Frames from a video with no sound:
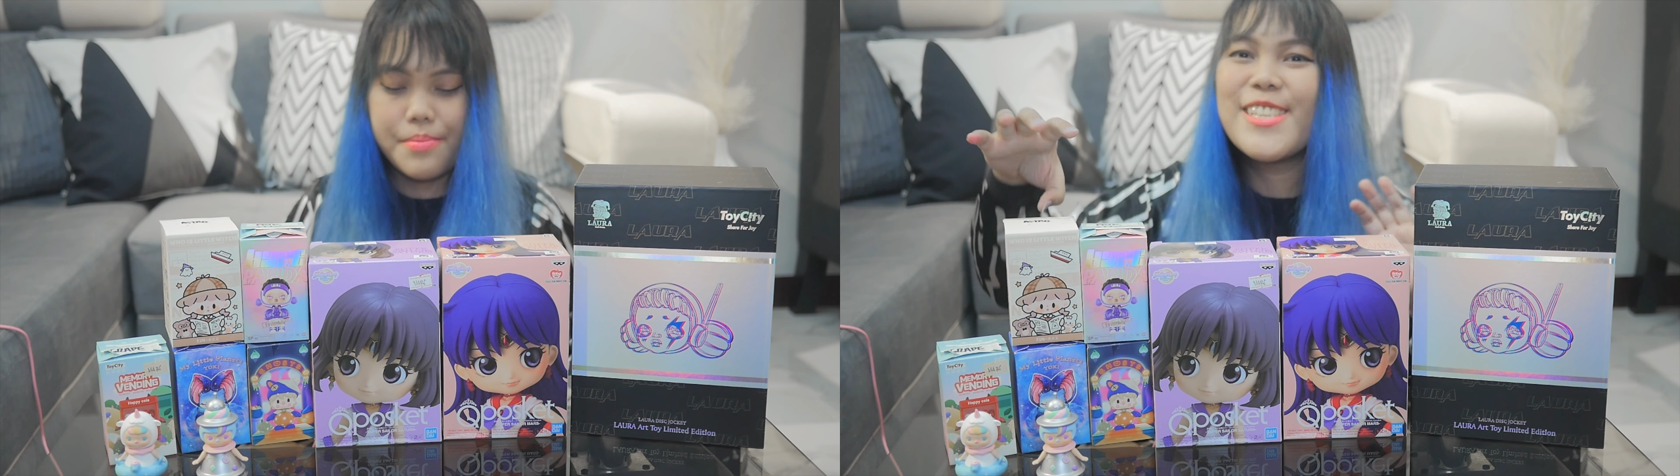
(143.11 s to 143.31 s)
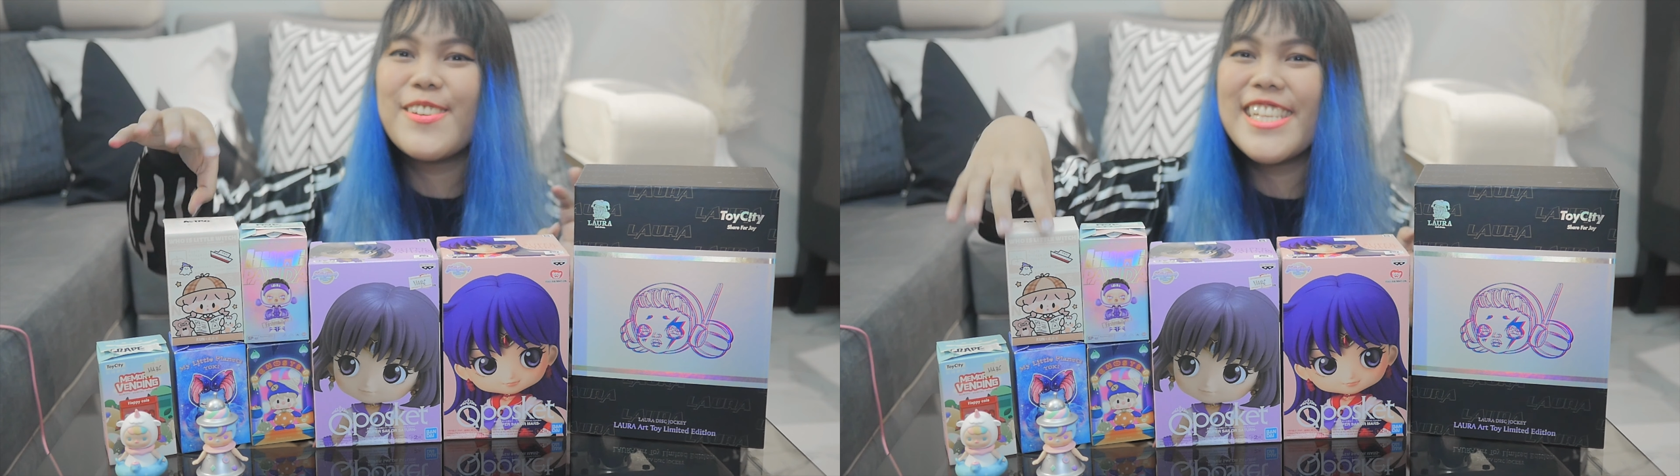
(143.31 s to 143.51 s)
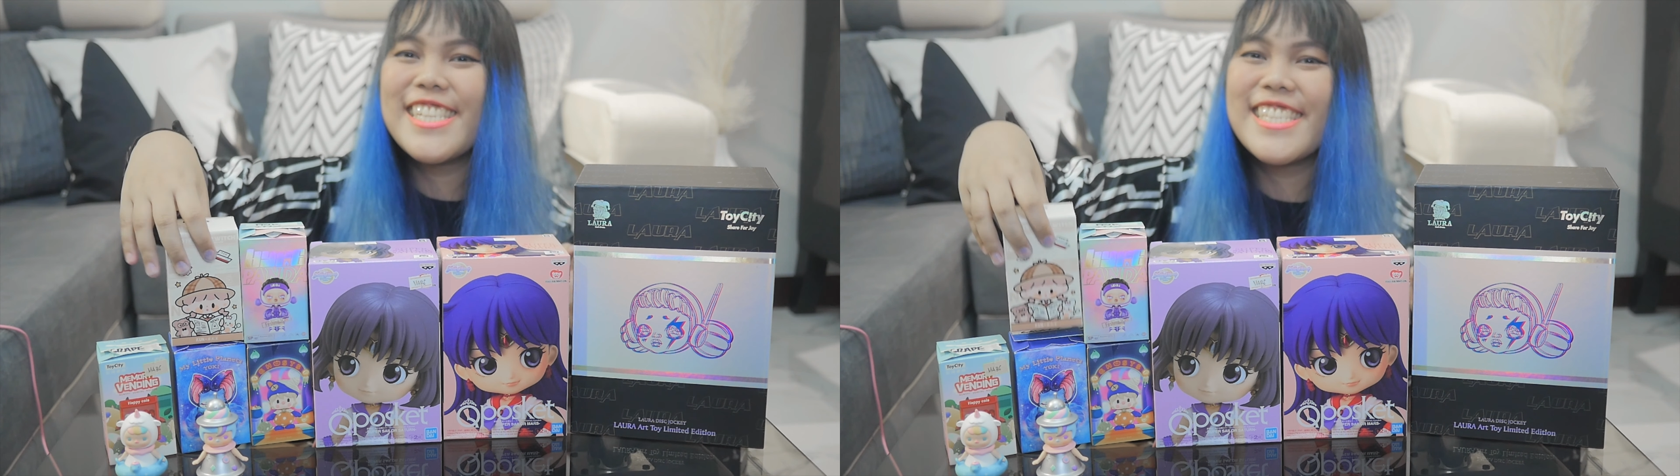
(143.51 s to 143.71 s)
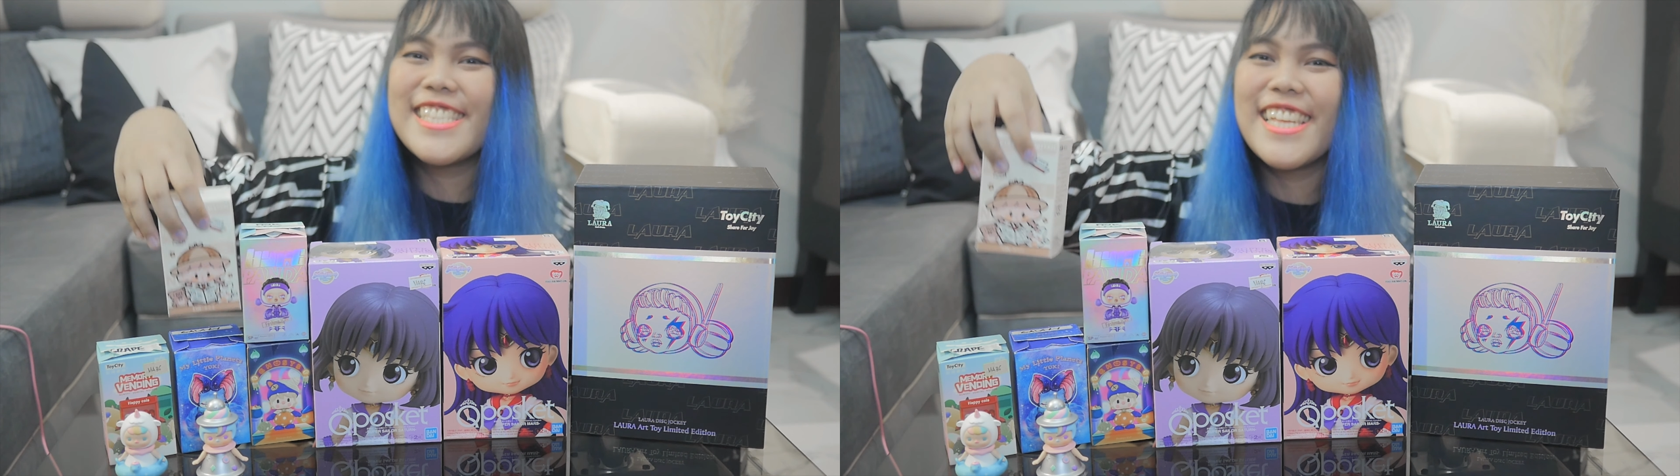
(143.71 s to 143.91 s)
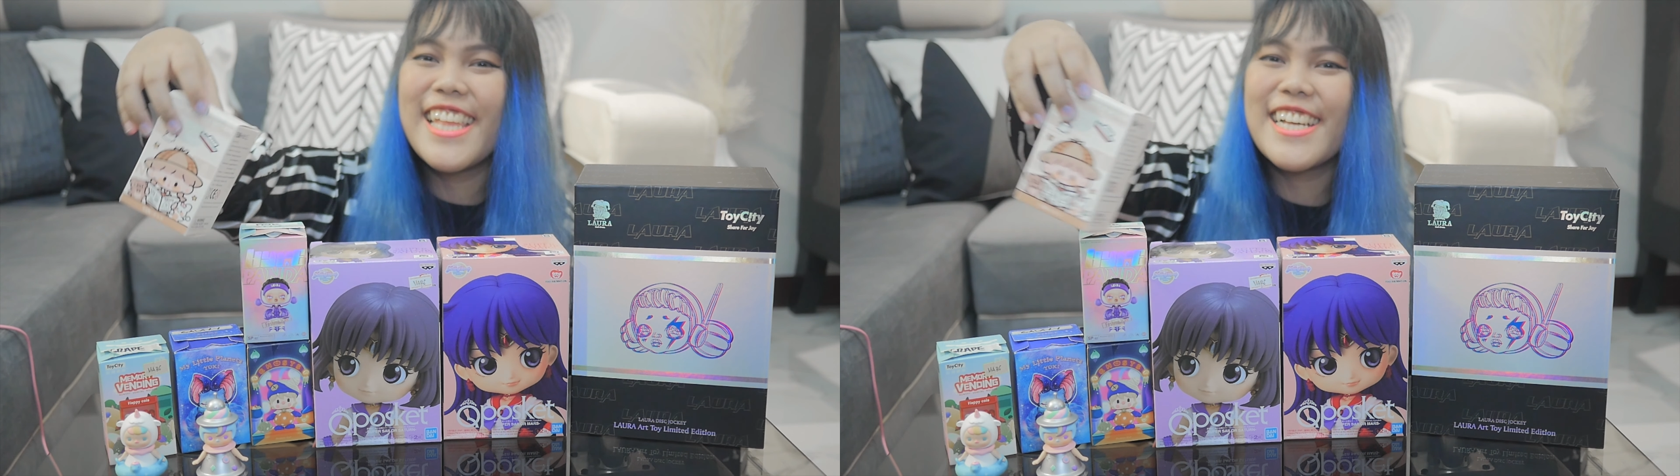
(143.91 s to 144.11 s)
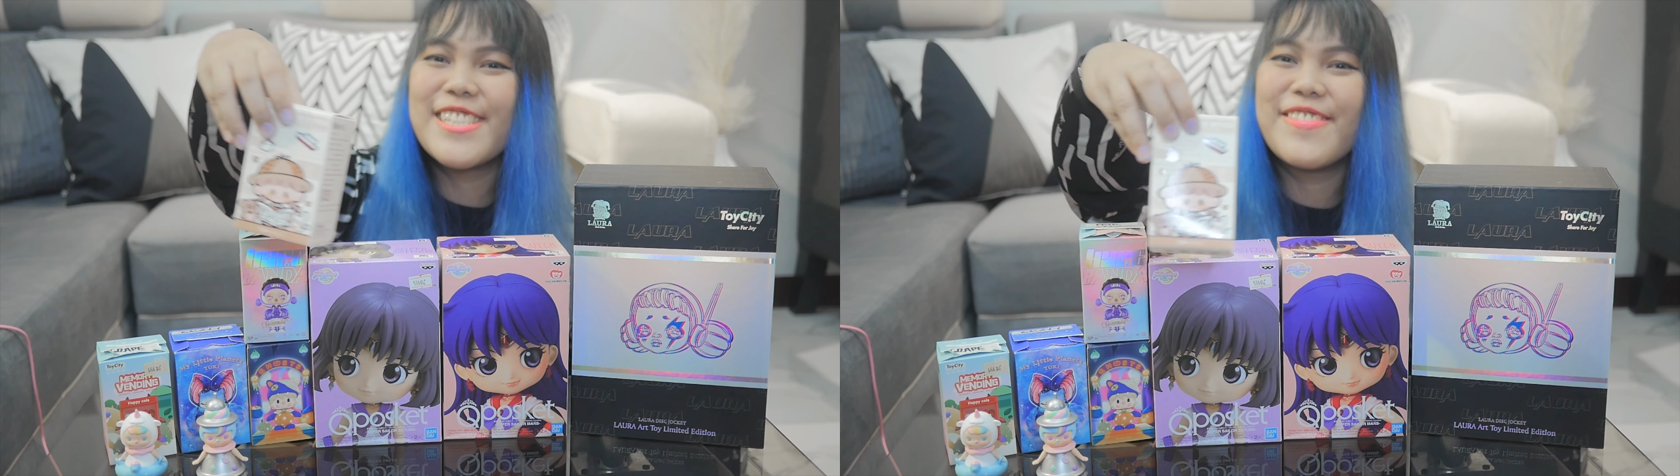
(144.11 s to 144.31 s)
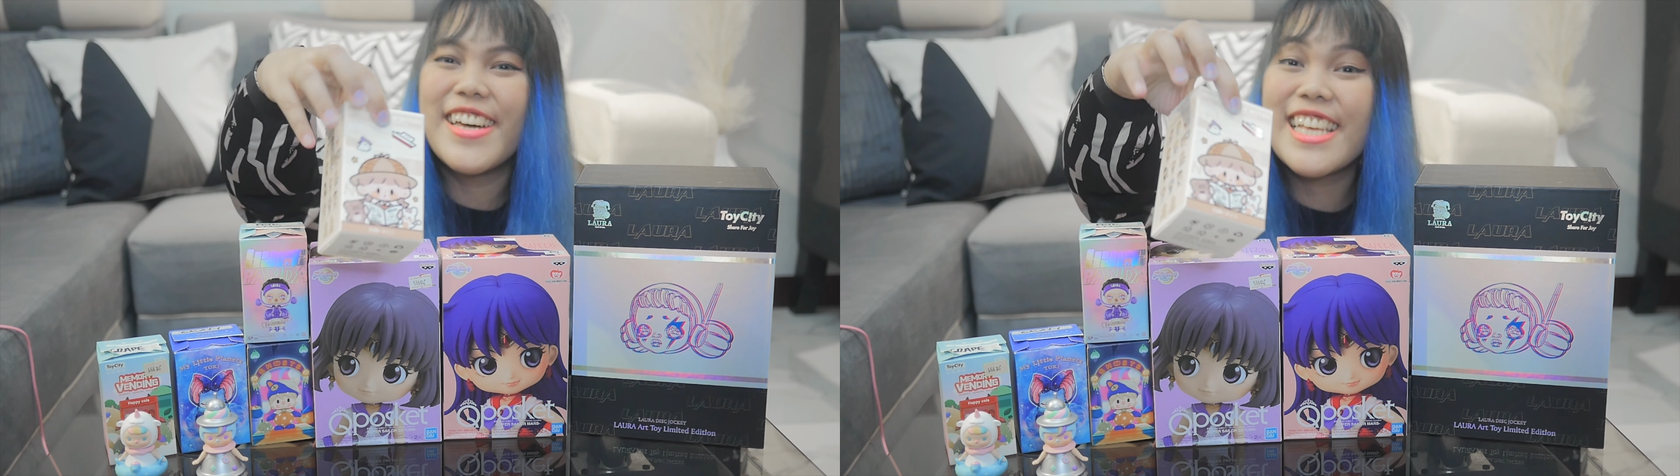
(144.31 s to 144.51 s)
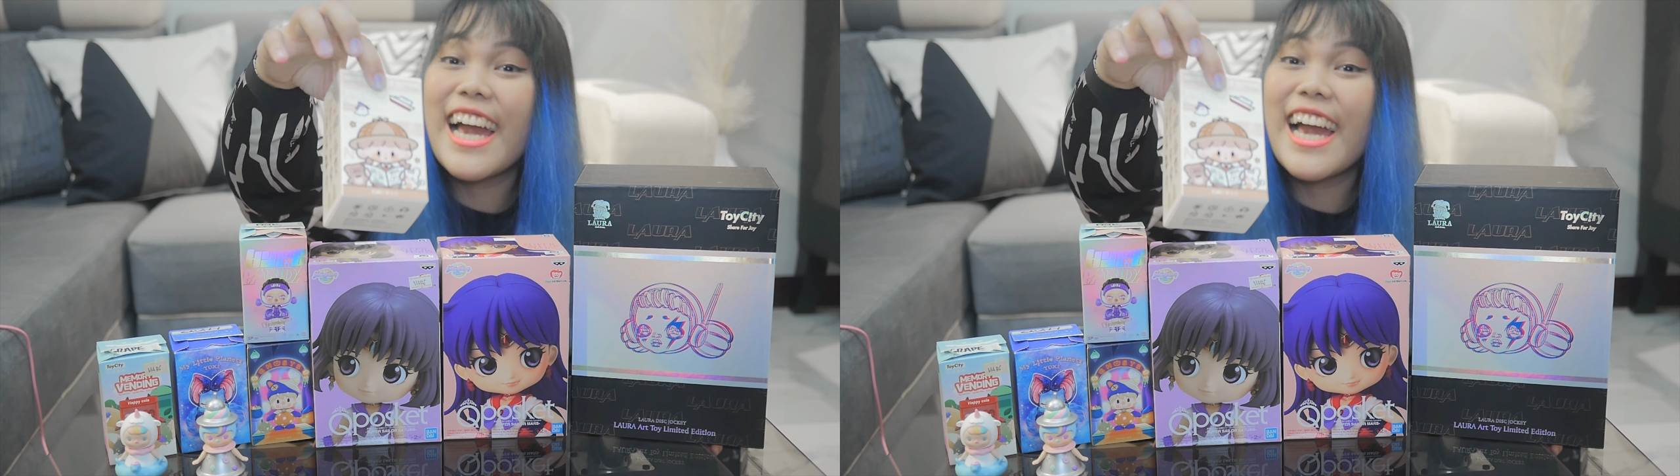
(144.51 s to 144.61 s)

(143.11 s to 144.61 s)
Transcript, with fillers: So this is the next one.